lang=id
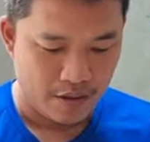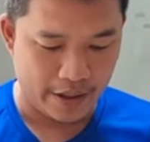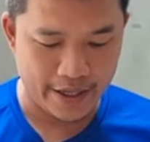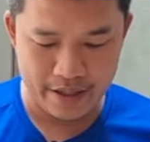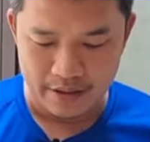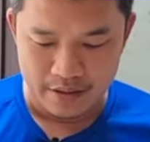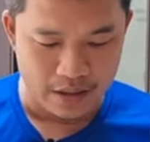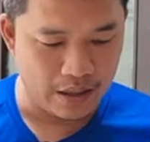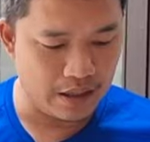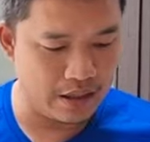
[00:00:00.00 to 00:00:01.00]
Oke, okay? uh,
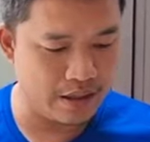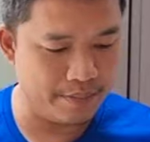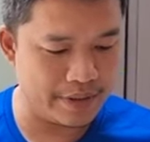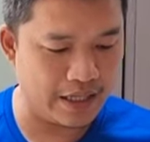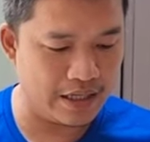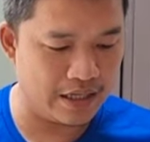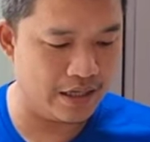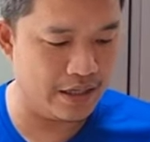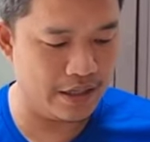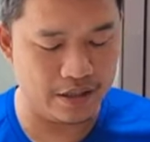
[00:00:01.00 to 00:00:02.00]
eh, pertanyaan
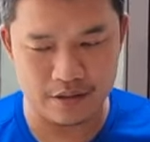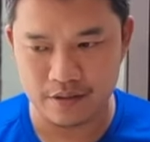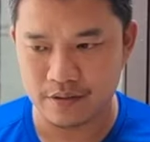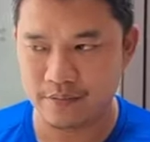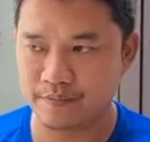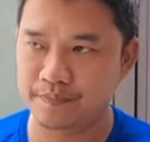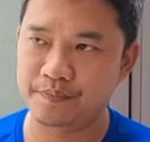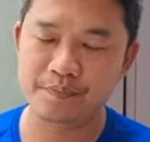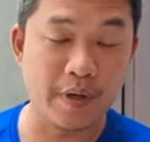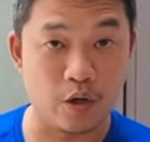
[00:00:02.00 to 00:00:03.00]
ini
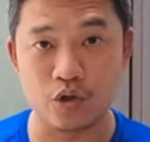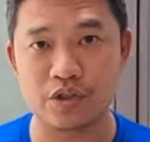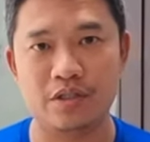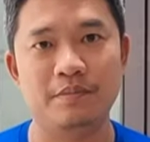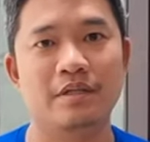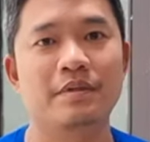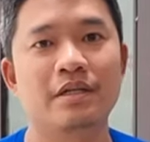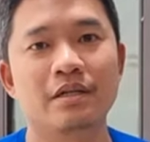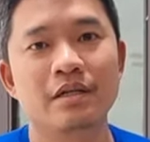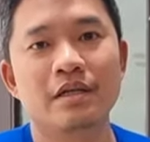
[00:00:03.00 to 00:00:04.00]
bagus teman-teman.